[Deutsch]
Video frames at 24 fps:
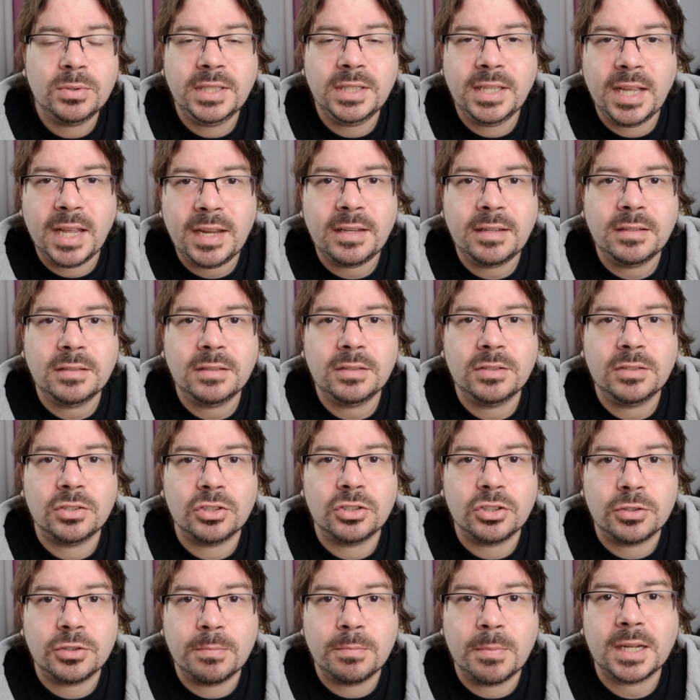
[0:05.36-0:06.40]
jeden
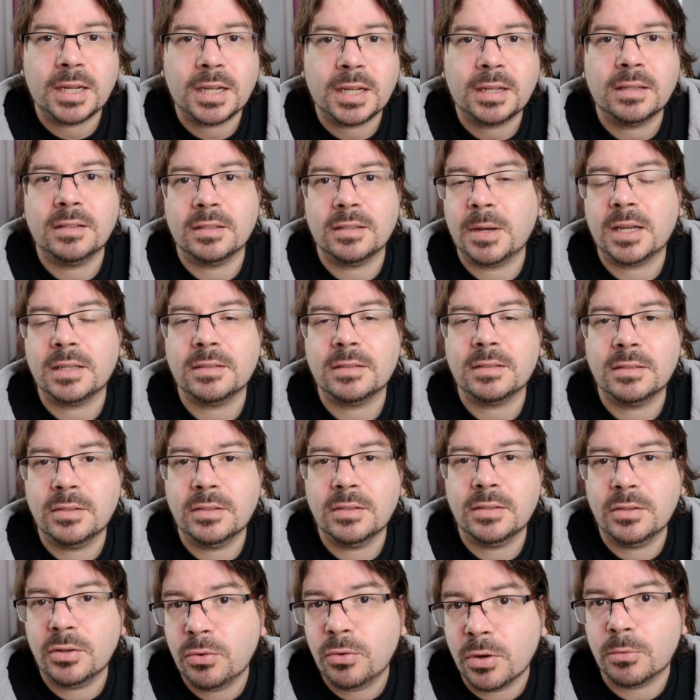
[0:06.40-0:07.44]
Geschmack das
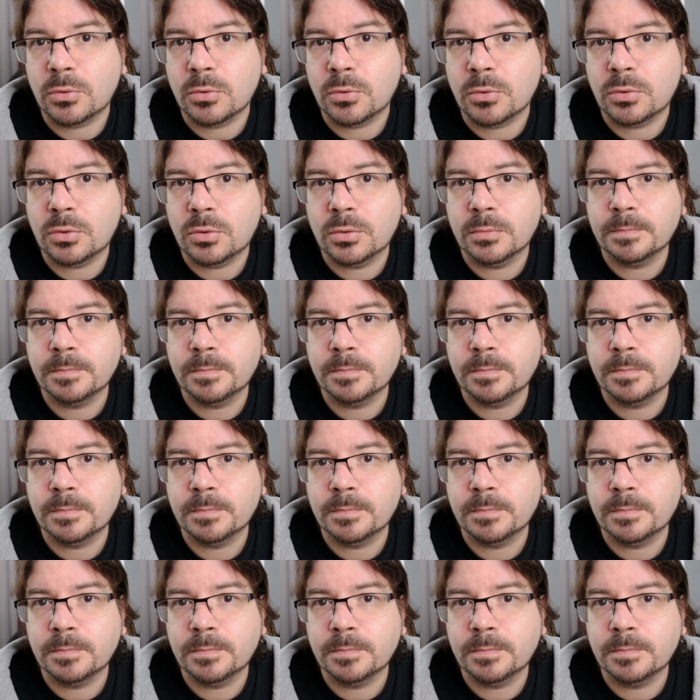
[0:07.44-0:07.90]
passende Hörbuch.